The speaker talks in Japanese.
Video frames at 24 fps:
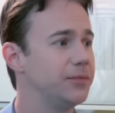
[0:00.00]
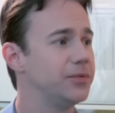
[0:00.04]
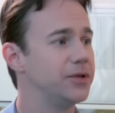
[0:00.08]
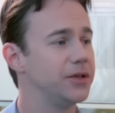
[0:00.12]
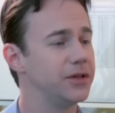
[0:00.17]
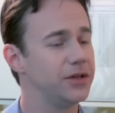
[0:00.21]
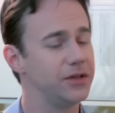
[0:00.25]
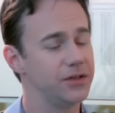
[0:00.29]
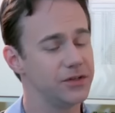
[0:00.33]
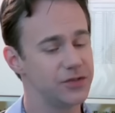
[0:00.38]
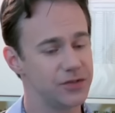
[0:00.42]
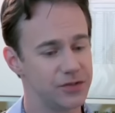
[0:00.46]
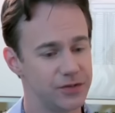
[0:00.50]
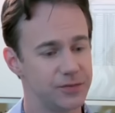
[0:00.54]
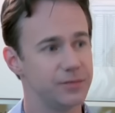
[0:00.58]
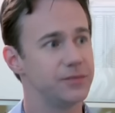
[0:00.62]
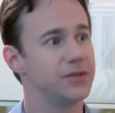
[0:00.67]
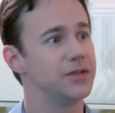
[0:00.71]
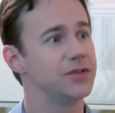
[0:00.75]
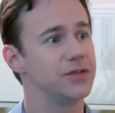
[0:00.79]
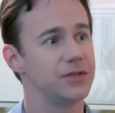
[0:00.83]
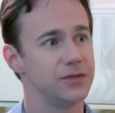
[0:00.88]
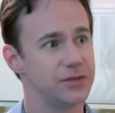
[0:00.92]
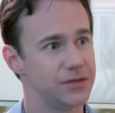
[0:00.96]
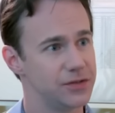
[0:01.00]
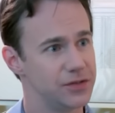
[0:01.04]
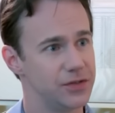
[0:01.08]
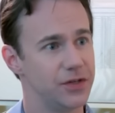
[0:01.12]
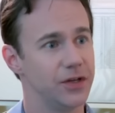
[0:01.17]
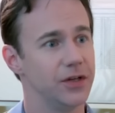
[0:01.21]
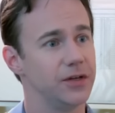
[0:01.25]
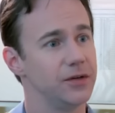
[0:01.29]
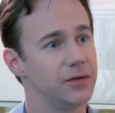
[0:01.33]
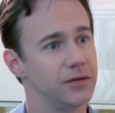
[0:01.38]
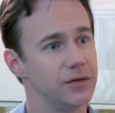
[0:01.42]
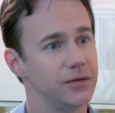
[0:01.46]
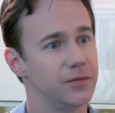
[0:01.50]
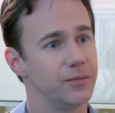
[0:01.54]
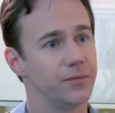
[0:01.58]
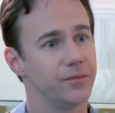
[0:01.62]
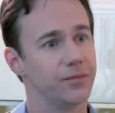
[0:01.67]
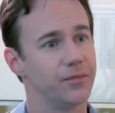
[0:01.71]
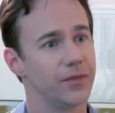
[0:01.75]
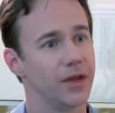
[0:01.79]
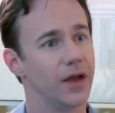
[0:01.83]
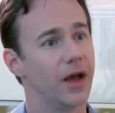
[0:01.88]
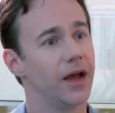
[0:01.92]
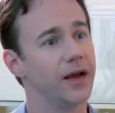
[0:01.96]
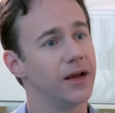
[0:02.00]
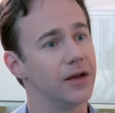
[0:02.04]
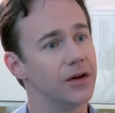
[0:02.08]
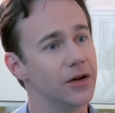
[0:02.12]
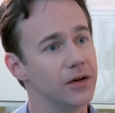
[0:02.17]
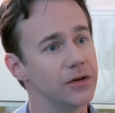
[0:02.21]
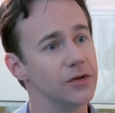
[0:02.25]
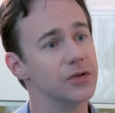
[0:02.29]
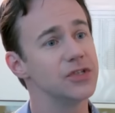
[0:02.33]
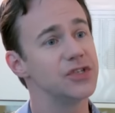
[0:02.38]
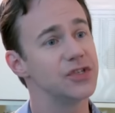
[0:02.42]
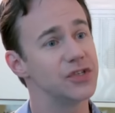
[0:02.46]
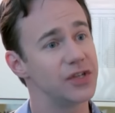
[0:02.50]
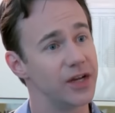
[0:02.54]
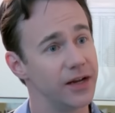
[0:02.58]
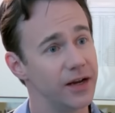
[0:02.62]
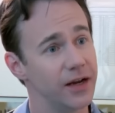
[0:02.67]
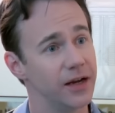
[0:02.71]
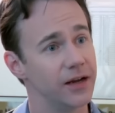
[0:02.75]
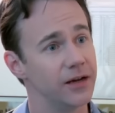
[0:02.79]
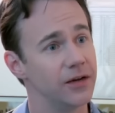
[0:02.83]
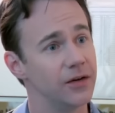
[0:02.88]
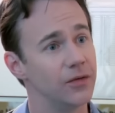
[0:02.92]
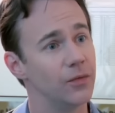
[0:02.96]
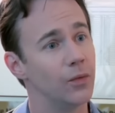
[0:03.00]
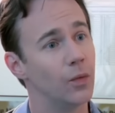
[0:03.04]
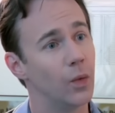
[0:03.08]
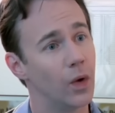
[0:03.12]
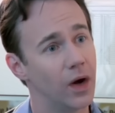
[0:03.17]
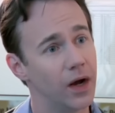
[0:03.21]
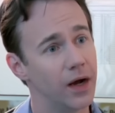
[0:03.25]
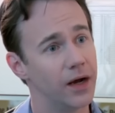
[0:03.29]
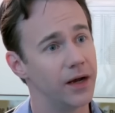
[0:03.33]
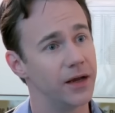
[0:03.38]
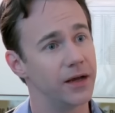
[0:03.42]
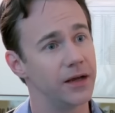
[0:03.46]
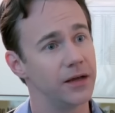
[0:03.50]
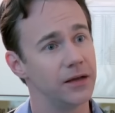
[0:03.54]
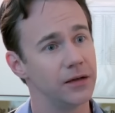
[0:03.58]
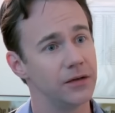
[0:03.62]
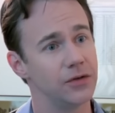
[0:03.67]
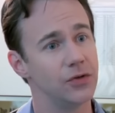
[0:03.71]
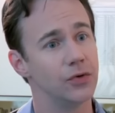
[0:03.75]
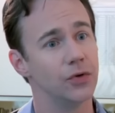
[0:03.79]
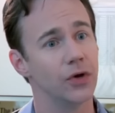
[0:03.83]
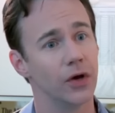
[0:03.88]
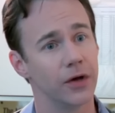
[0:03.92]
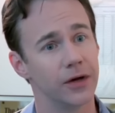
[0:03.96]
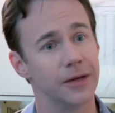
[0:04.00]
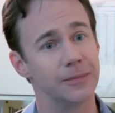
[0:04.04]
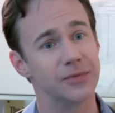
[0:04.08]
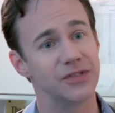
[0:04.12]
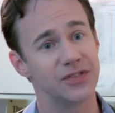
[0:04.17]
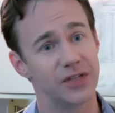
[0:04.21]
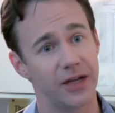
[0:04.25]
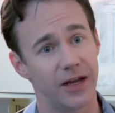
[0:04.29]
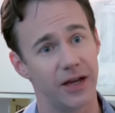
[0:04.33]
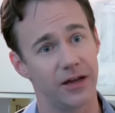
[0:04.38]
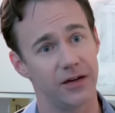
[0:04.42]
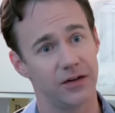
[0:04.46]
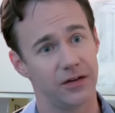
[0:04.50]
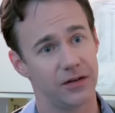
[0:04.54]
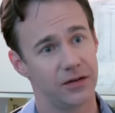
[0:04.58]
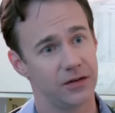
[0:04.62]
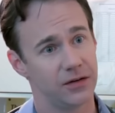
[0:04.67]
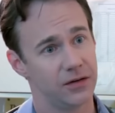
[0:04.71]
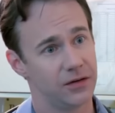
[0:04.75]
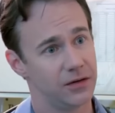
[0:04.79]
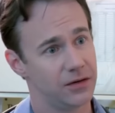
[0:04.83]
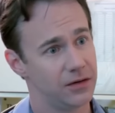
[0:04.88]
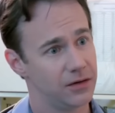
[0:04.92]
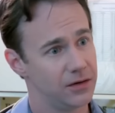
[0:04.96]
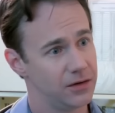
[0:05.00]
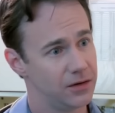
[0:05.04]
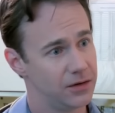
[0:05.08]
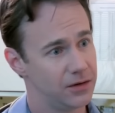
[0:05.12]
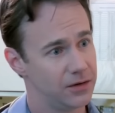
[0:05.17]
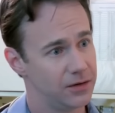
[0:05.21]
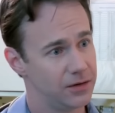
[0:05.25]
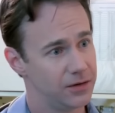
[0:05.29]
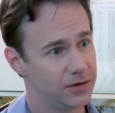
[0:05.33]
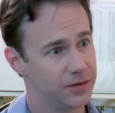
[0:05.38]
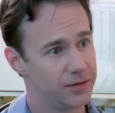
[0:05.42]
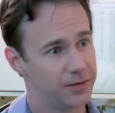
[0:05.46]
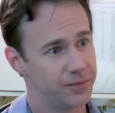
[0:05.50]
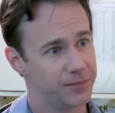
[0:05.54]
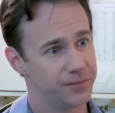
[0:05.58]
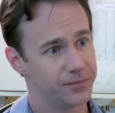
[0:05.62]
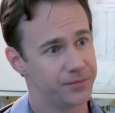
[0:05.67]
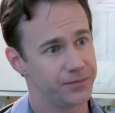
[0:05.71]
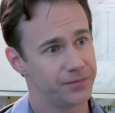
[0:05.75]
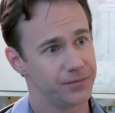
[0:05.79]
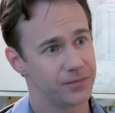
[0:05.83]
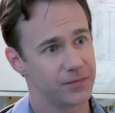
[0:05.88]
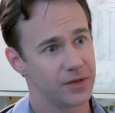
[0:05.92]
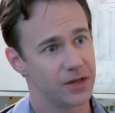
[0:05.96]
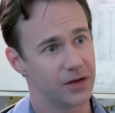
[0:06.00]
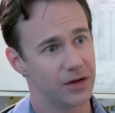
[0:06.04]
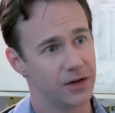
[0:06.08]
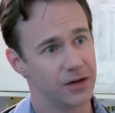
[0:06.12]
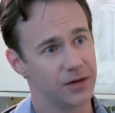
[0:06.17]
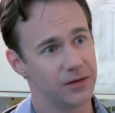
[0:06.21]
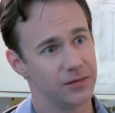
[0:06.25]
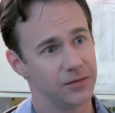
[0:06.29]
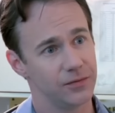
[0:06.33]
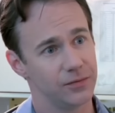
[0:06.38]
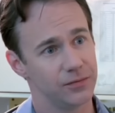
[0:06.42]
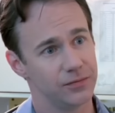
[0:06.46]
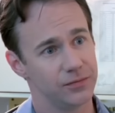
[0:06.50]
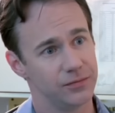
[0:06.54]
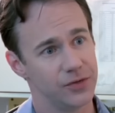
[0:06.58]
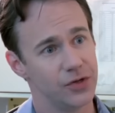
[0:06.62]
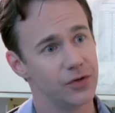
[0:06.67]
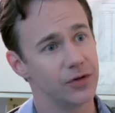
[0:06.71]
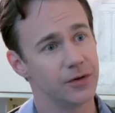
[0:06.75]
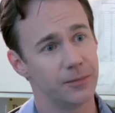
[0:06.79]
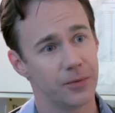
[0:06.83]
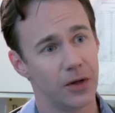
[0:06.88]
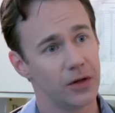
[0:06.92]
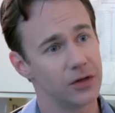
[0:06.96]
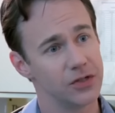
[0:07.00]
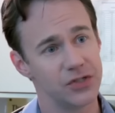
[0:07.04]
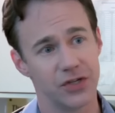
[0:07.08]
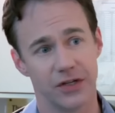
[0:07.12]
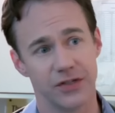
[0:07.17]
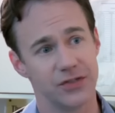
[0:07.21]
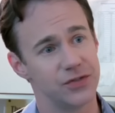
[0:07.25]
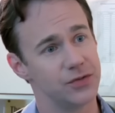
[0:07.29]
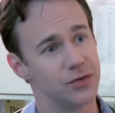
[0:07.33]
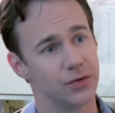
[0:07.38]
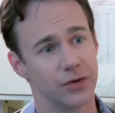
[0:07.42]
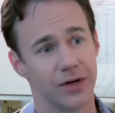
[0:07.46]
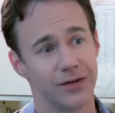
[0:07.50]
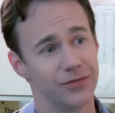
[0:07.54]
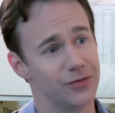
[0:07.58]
それはいい。余計に混乱する。ドラゴンボールもスラダンも終わらせたジャンプに暗黒期なんてないええかあの大御所も